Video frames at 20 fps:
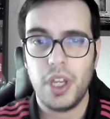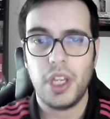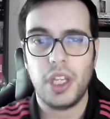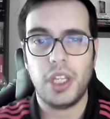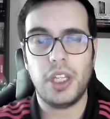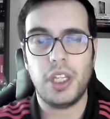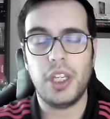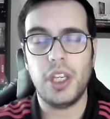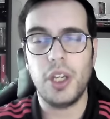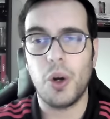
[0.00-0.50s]

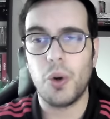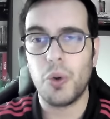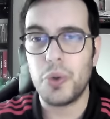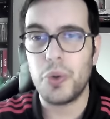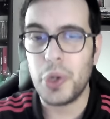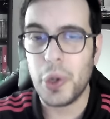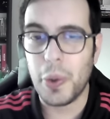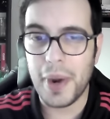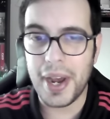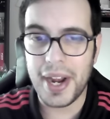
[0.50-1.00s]
e eu
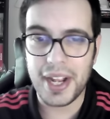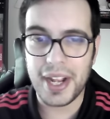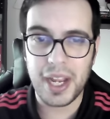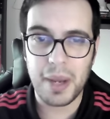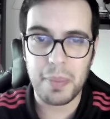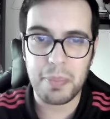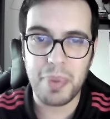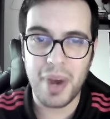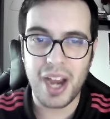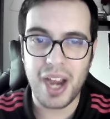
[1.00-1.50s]
não era
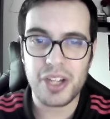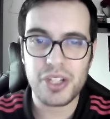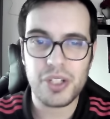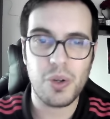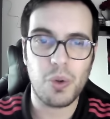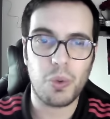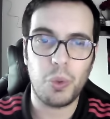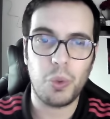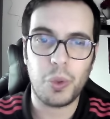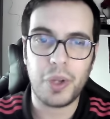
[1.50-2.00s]
capaz de
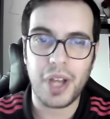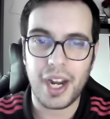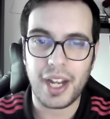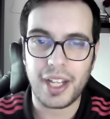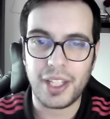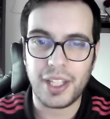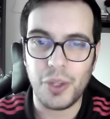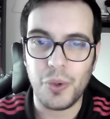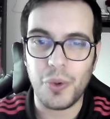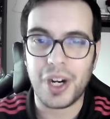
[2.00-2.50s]
não colocar
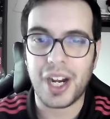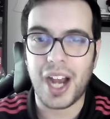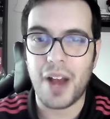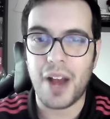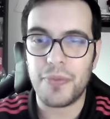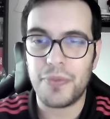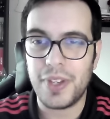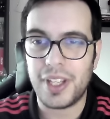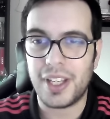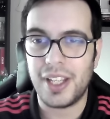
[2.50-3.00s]
aqui o
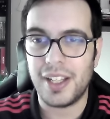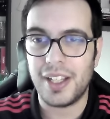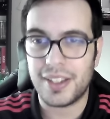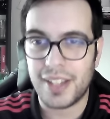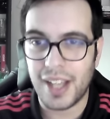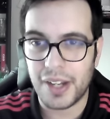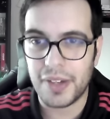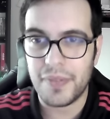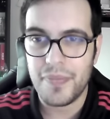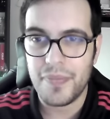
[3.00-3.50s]
Rafi
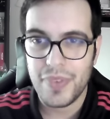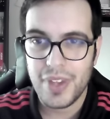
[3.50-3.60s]
Kitan